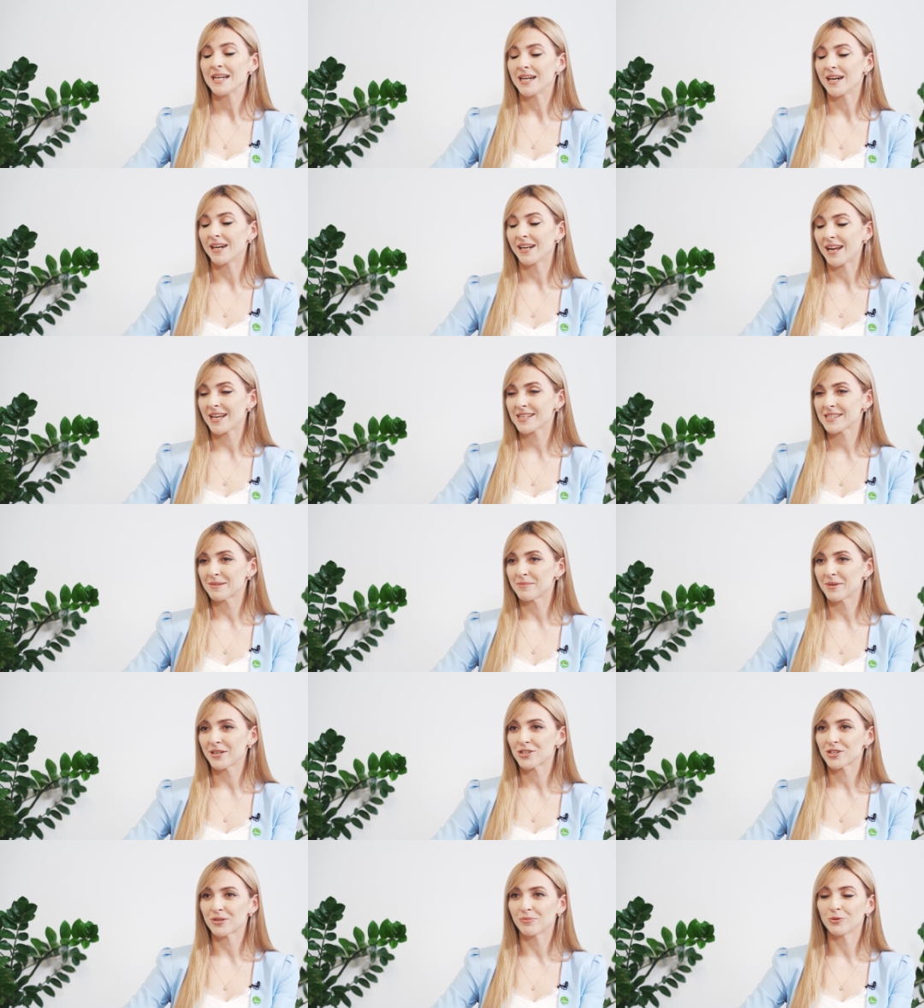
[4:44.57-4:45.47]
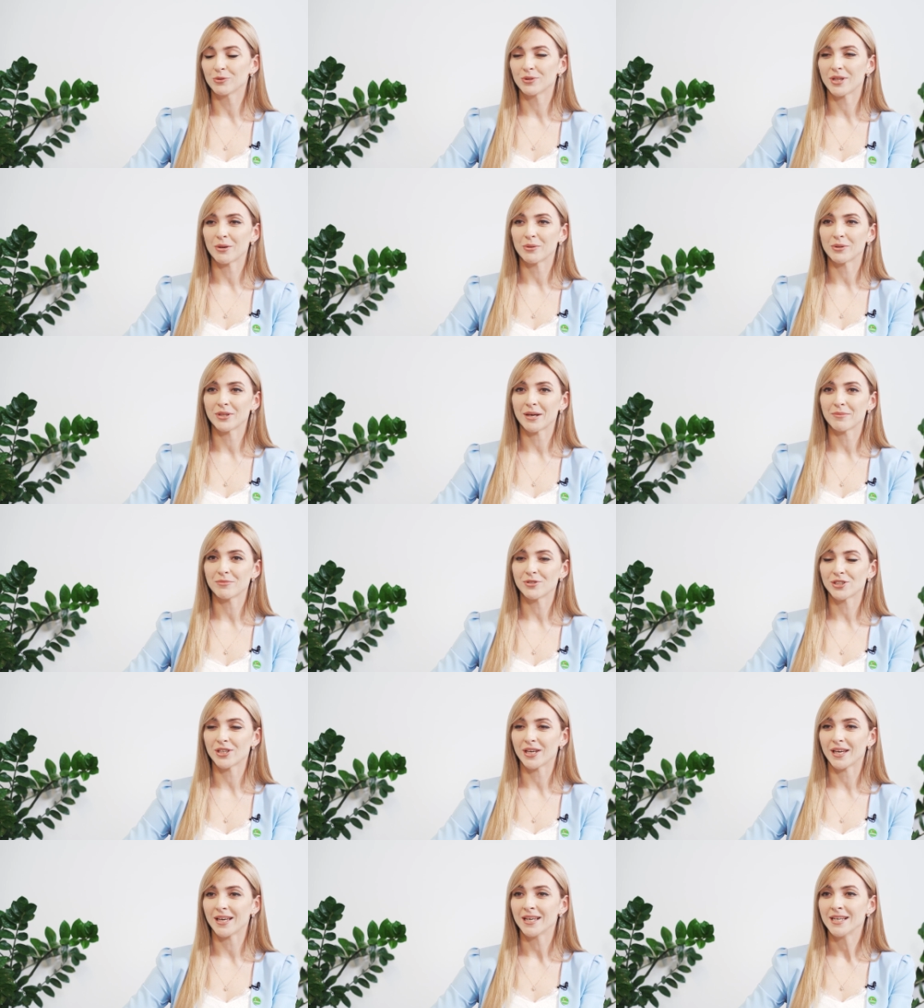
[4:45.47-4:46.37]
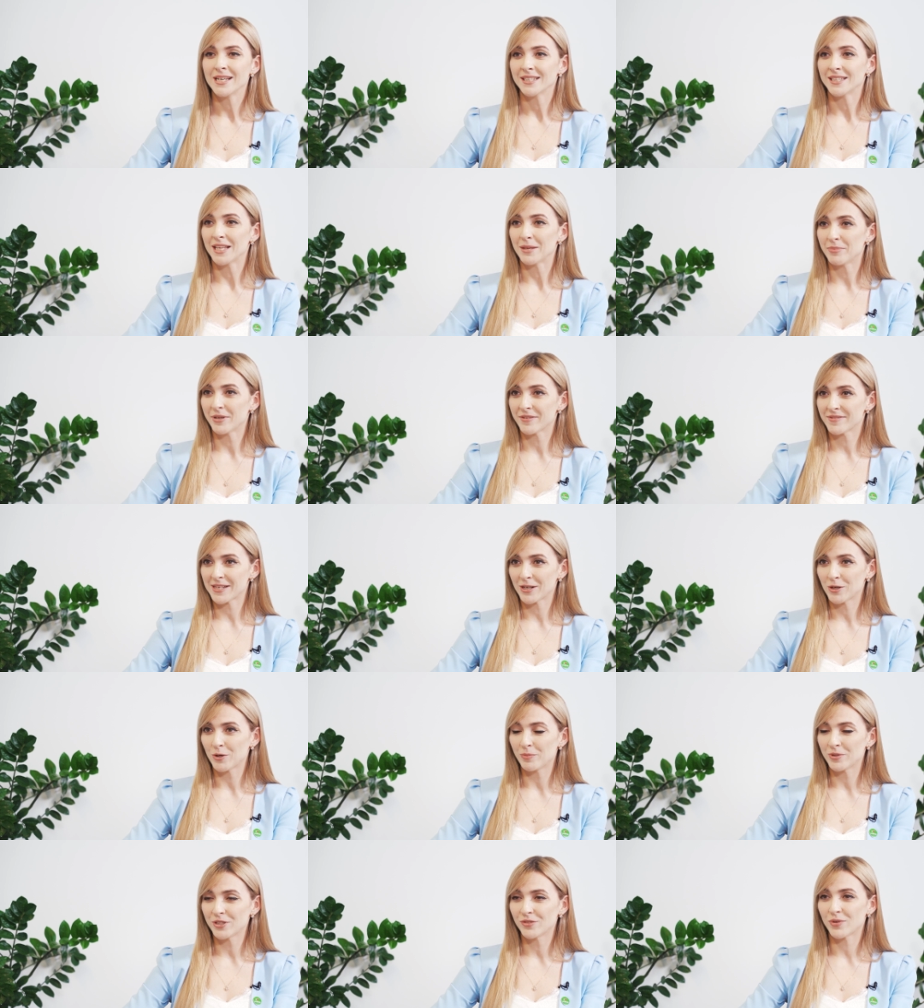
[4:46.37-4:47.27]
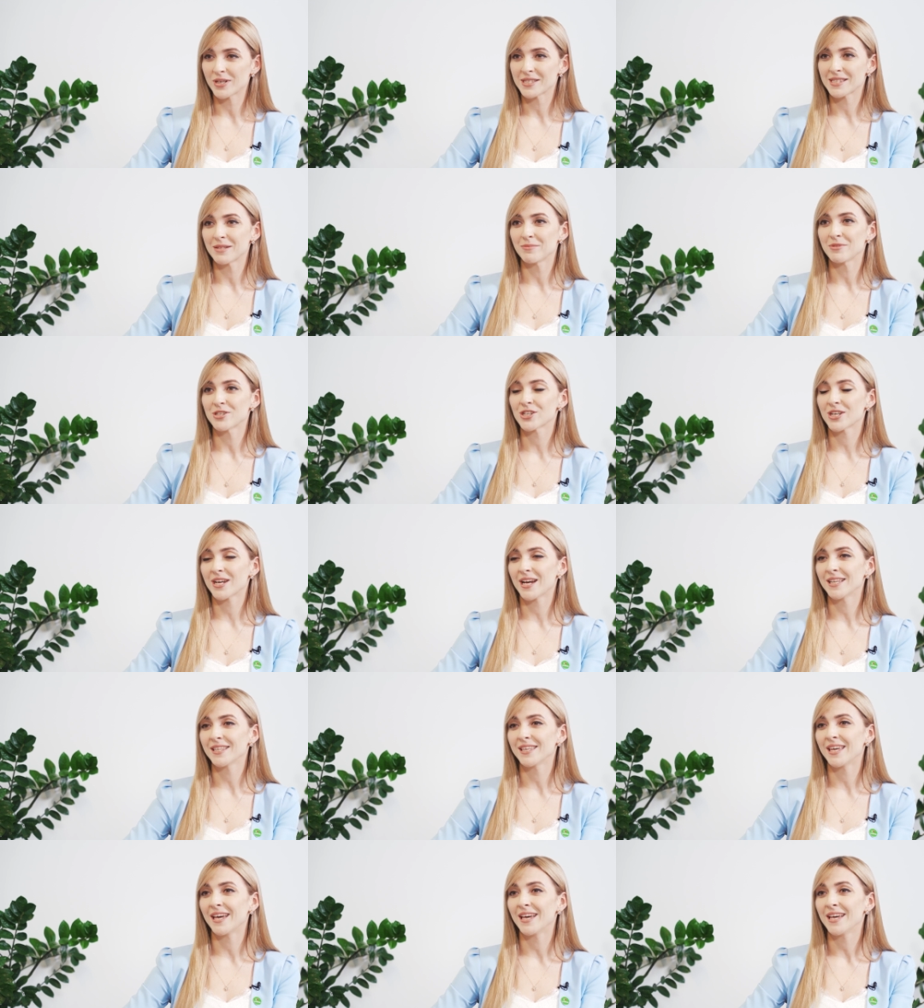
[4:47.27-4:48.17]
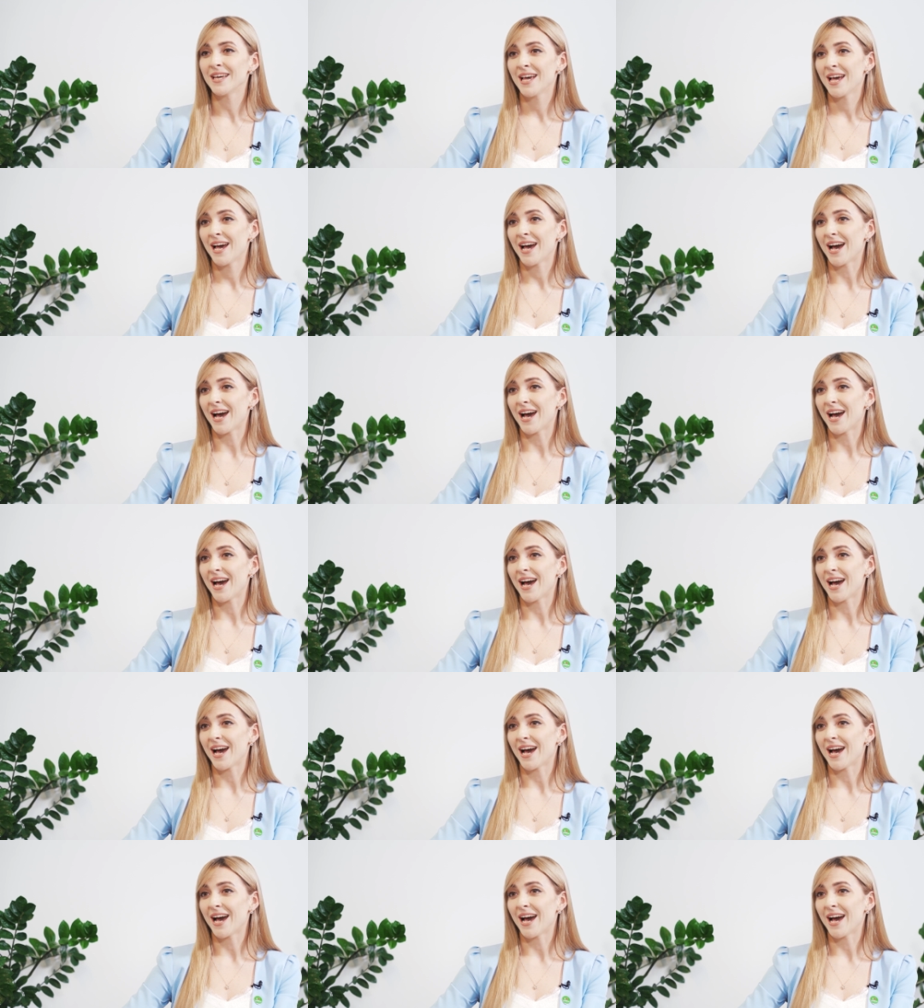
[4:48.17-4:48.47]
Raz z mężem udało nam się najpierw zakupić własne mieszkanie,